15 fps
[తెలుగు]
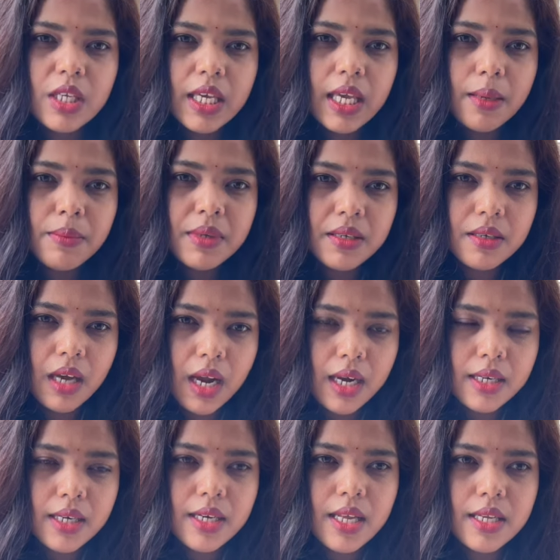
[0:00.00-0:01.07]
ఏం
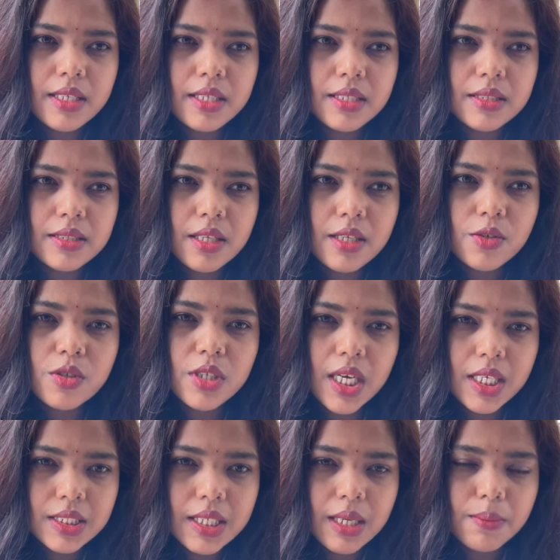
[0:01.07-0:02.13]
ఆడడానికి ఇస్తారు
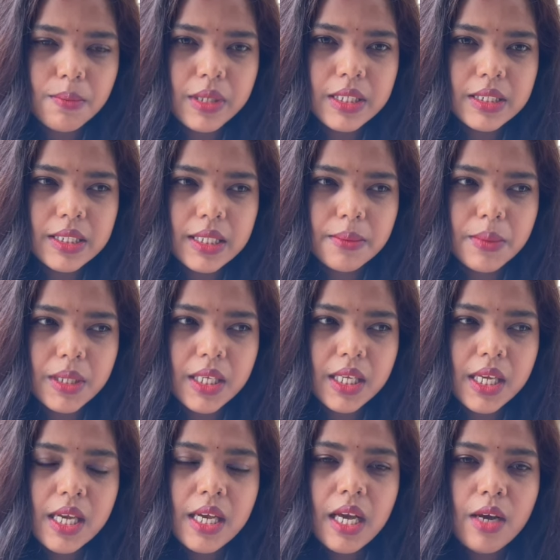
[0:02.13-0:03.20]
టాస్క్ కంప్లీట్ చేయమని
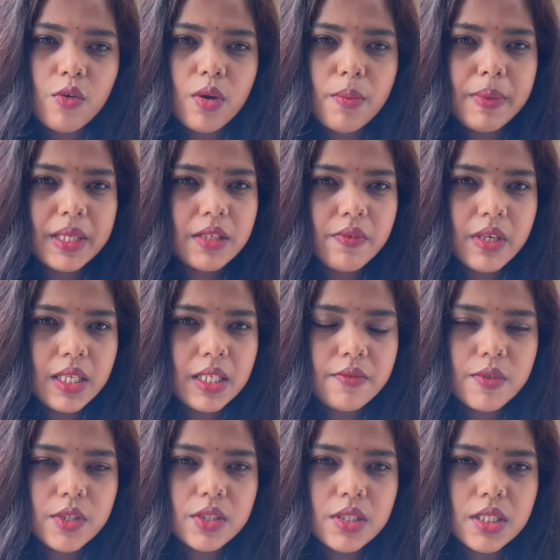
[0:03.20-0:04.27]
ఒక పదివేలు
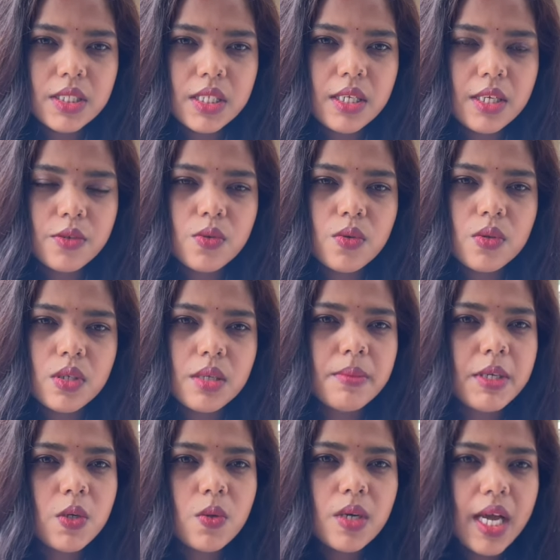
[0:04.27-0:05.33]
ఇన్వెస్ట్ చేశారు అనుకోండి
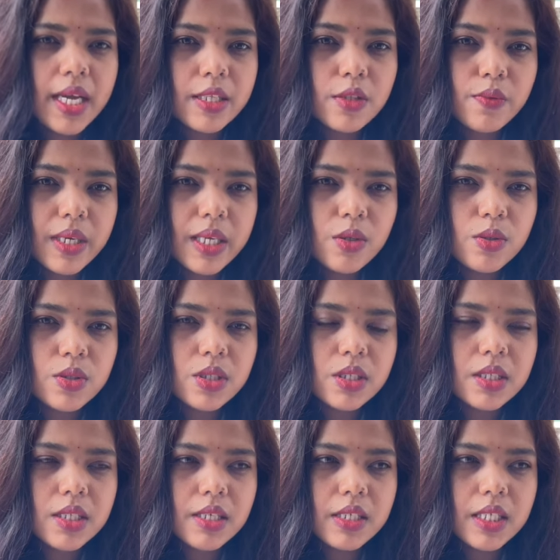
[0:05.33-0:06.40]
మీకు ఒక ఐదు వేలు వచ్చిన
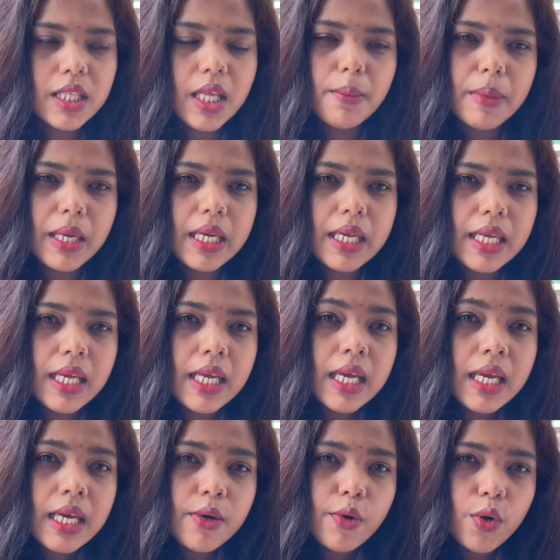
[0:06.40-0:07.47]
తర్వాత మళ్ళీ
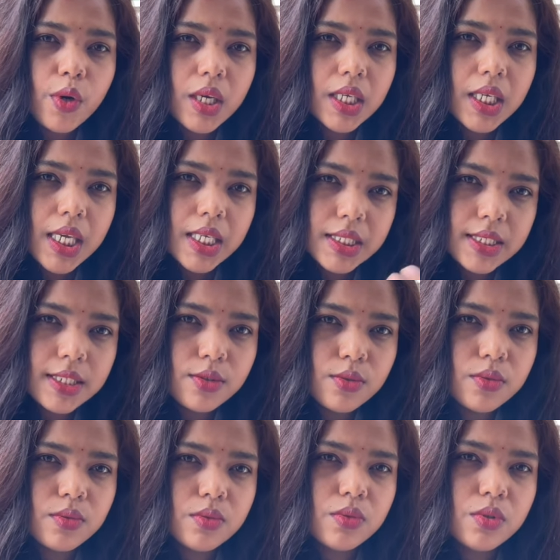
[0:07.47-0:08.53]
ఒక నెక్స్ట్
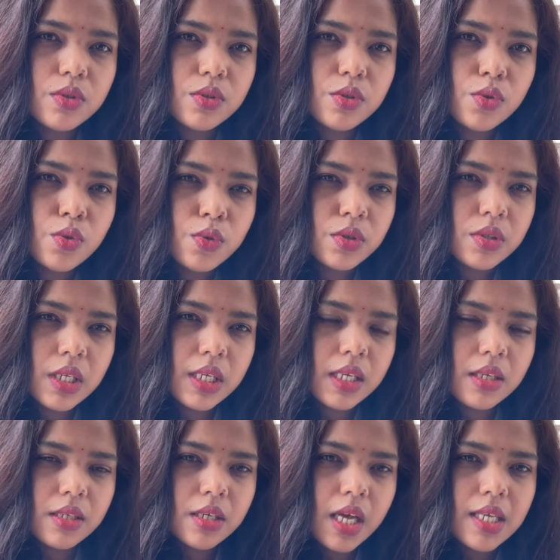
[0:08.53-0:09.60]
టూ త్రీ
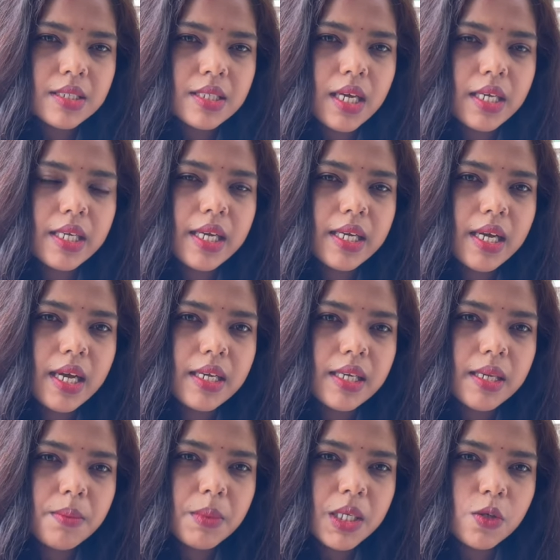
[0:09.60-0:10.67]
టాస్క్
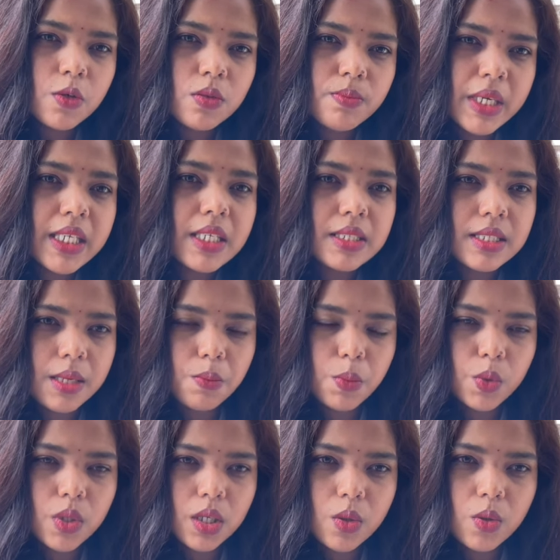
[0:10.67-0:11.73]
అయ్యగానే మీకు మైనస్
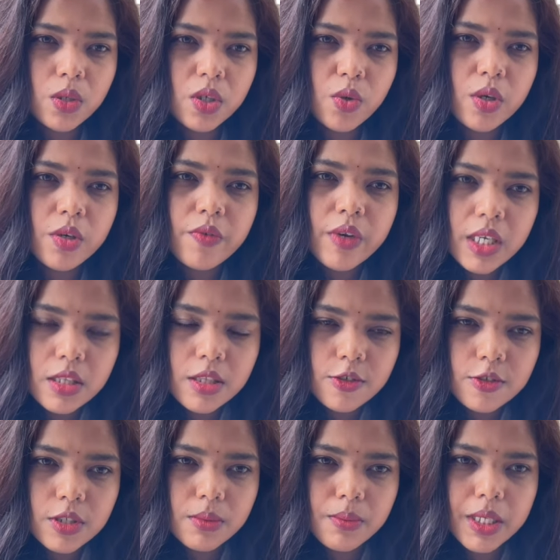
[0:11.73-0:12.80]
అయిపోతుంది అకౌంట్ ఒక ట్వంటీ
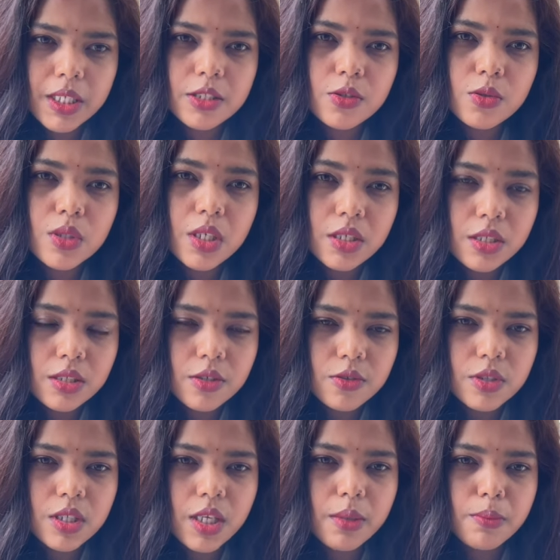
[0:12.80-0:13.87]
థౌజండ్ మైనస్ థర్టీ
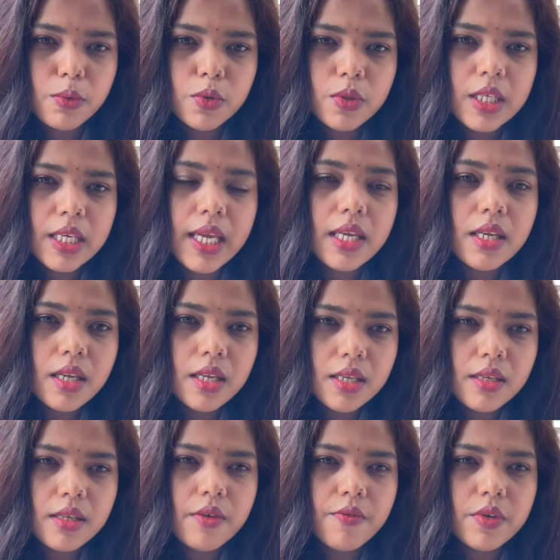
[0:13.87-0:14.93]
థౌజండ్ అయిపోద్ది
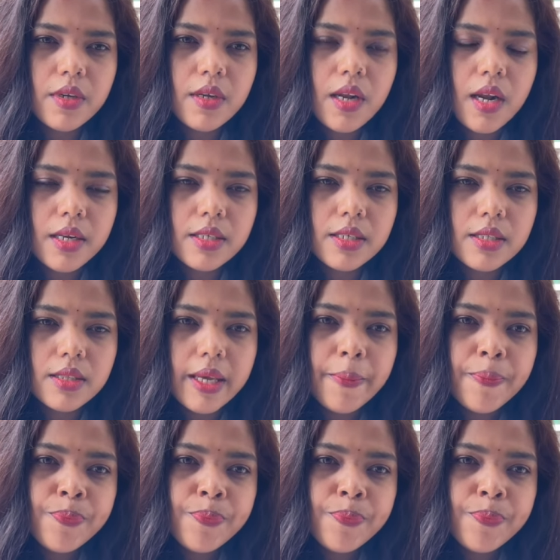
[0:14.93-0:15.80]
ఏంటని ఎవరినైనా అడిగితే